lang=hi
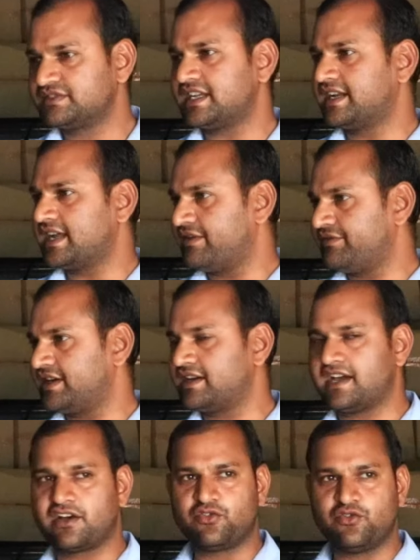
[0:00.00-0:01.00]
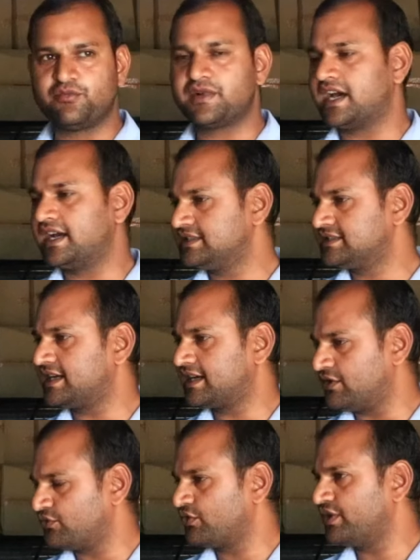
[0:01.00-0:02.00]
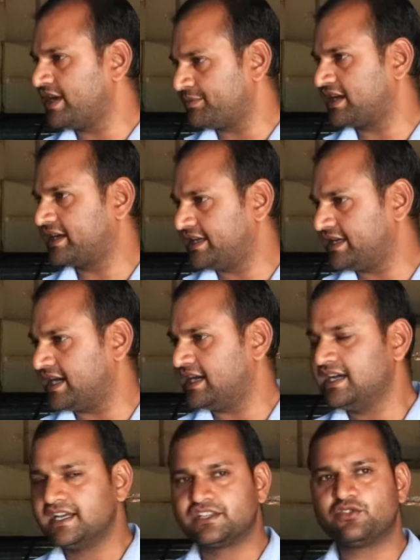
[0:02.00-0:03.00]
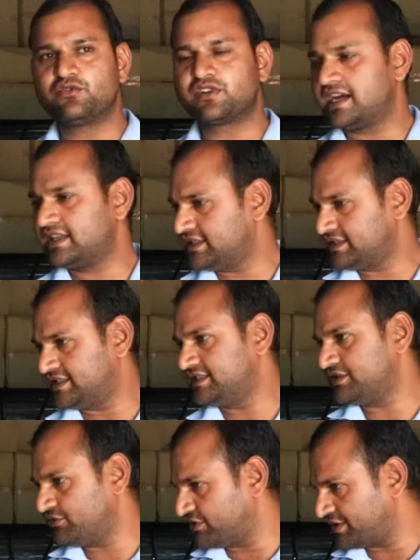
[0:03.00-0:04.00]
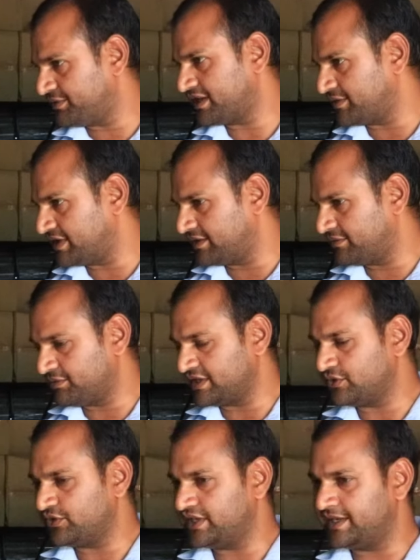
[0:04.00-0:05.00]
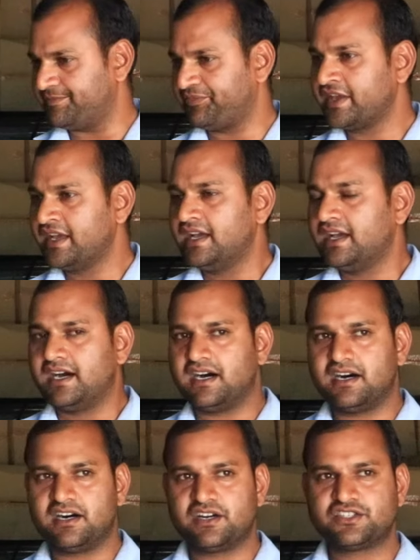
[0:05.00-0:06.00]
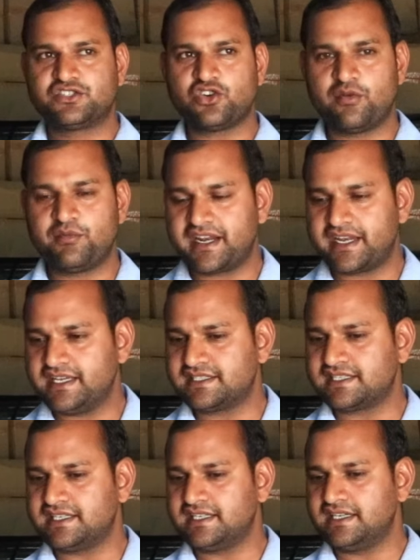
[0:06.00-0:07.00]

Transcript: चलना फिरना घूमना इस तरह का उन्होंने अपना किया तो उनका तीस तीस यूनिट भी एक महीने में बंद हुई है और जो मरीज़